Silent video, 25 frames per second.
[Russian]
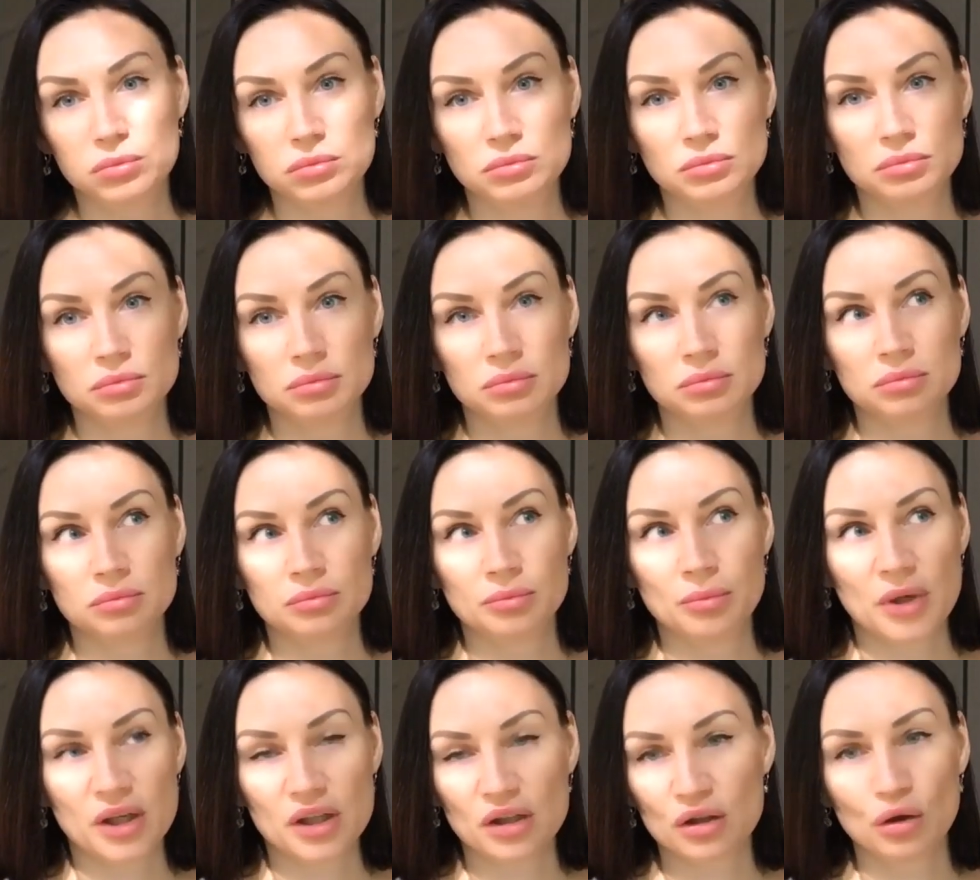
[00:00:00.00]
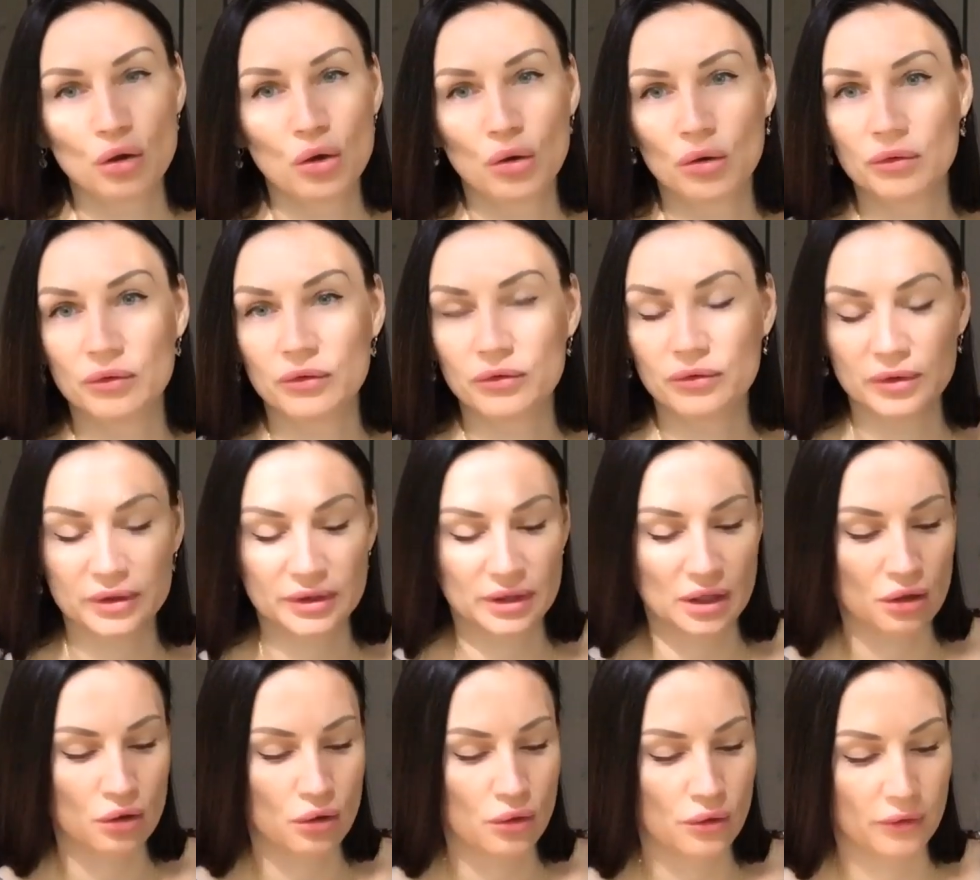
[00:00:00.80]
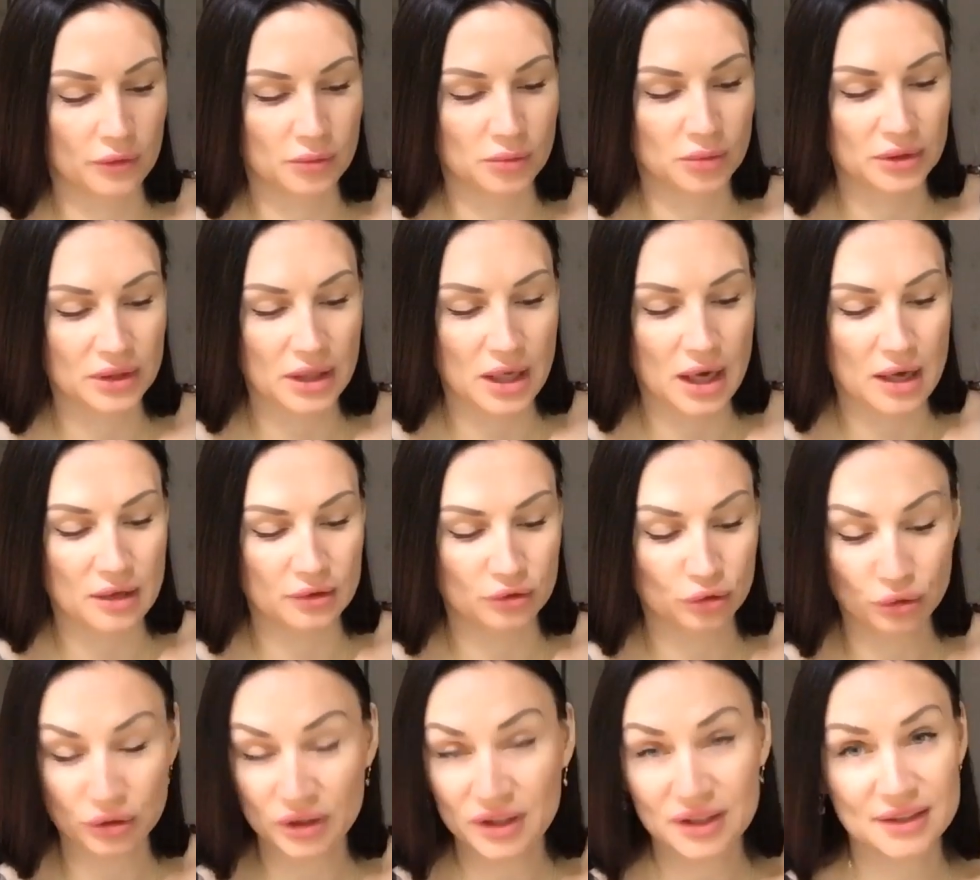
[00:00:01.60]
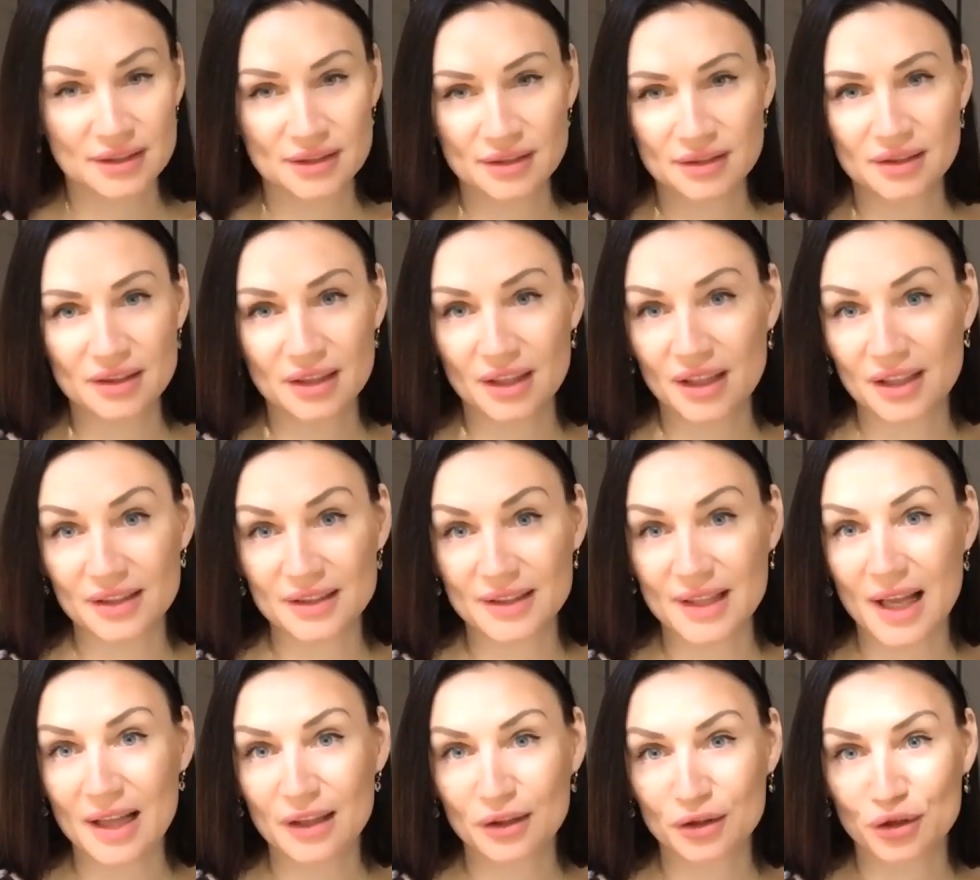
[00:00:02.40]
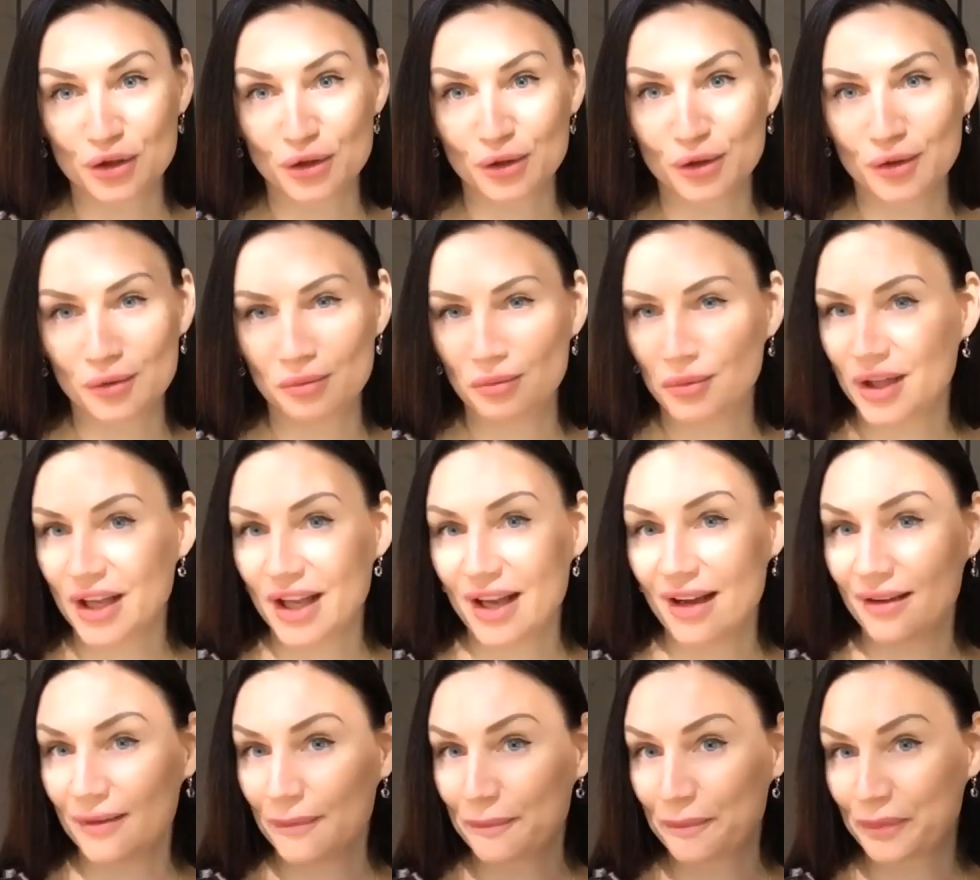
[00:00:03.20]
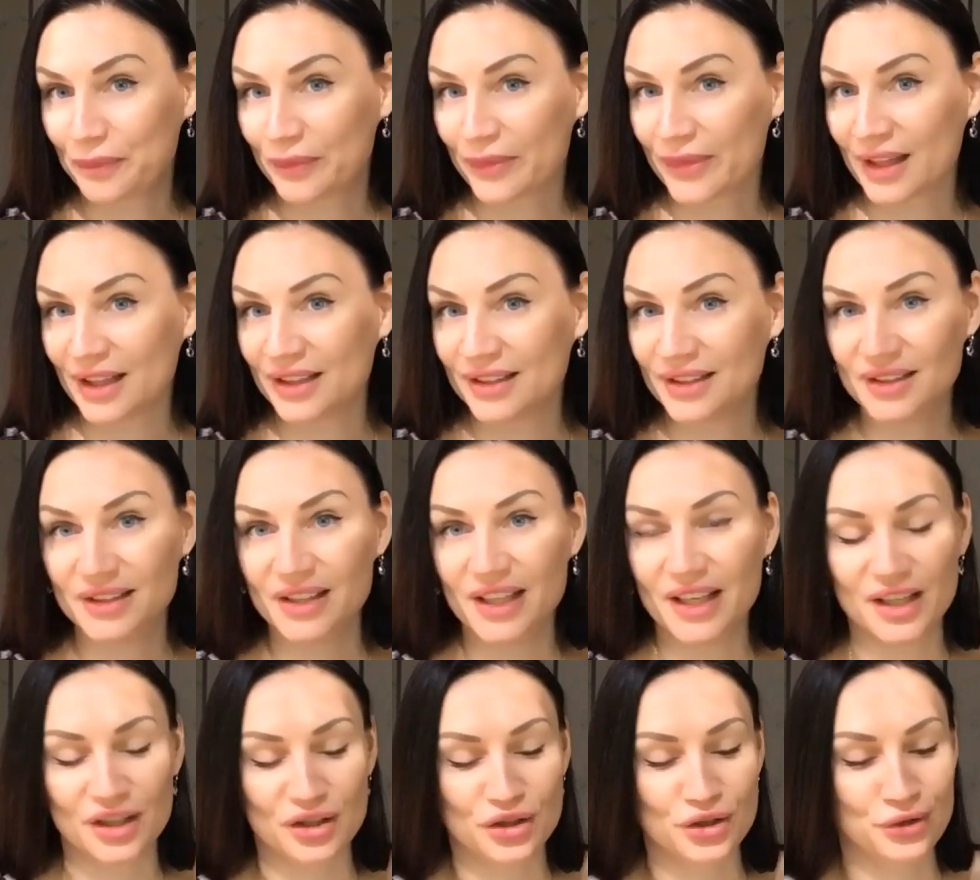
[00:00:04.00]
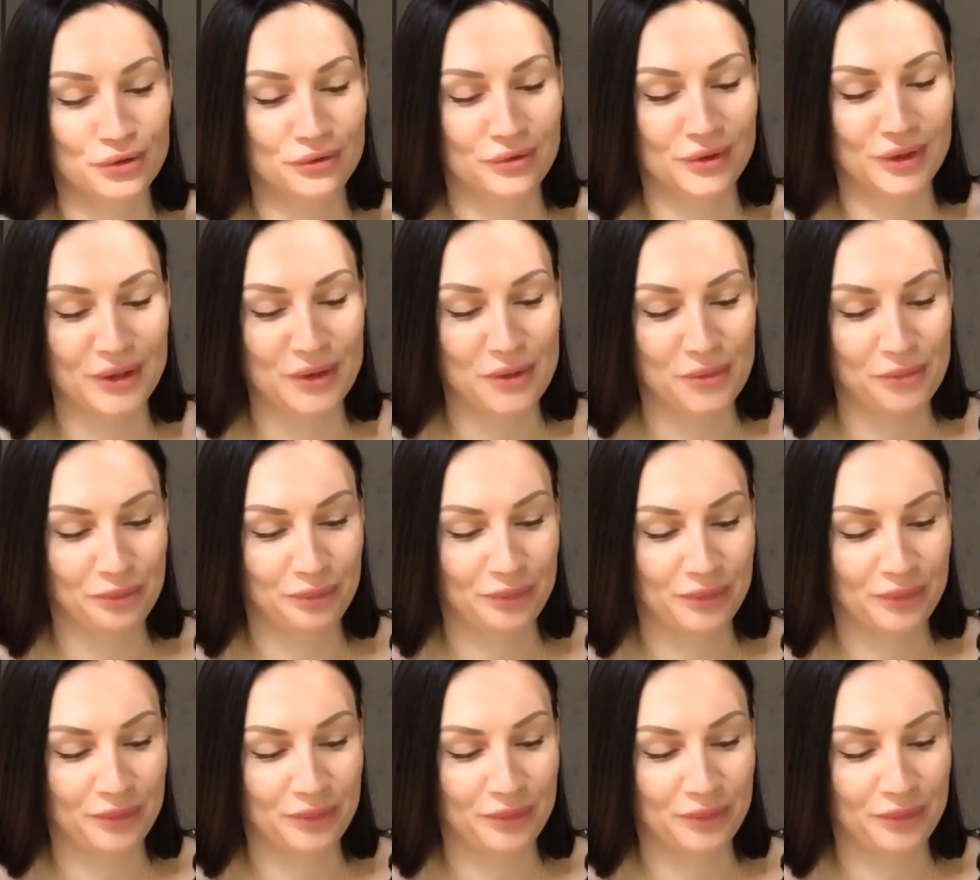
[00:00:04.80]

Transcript: бордового такого была, но не заказала, что-то меня сдерживало.